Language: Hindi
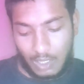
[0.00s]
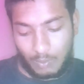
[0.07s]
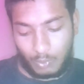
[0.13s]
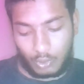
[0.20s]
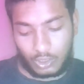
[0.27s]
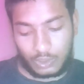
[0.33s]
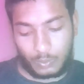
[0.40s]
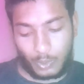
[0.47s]

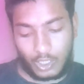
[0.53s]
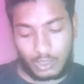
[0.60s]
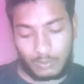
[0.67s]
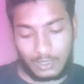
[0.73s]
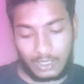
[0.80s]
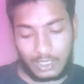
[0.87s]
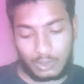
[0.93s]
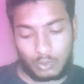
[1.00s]
बोनस पॉइंट
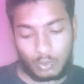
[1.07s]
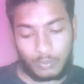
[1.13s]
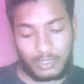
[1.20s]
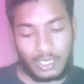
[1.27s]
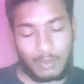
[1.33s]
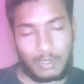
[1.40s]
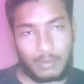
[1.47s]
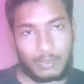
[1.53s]
मिलेगा तो भी
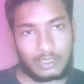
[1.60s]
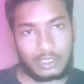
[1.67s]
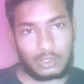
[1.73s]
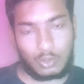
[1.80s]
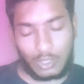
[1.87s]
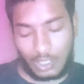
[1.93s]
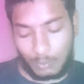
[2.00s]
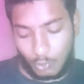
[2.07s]
आप कमा
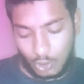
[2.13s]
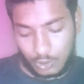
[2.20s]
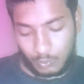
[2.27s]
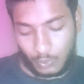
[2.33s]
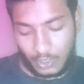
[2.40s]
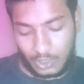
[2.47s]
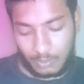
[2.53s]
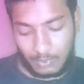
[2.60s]
सकते हो एक बोनस
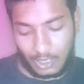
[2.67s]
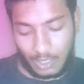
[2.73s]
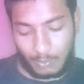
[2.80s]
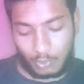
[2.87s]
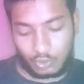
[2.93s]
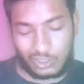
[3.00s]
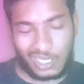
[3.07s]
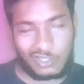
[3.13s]
पॉइंट में
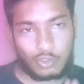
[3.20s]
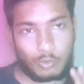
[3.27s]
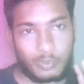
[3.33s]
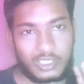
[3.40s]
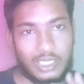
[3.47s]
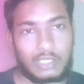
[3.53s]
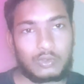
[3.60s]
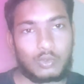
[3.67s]
आपको सात सौ
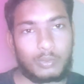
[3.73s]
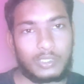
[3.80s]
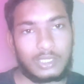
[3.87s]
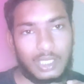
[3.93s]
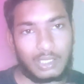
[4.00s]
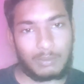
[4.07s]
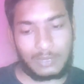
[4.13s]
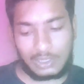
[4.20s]
पचास
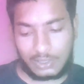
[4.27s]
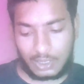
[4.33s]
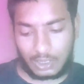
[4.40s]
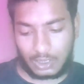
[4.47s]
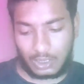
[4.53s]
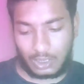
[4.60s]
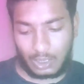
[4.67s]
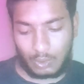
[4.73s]
तक मिल
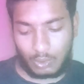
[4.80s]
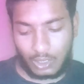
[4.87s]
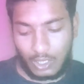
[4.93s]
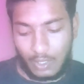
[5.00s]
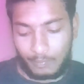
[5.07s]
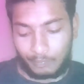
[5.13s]
सकते हैं ओके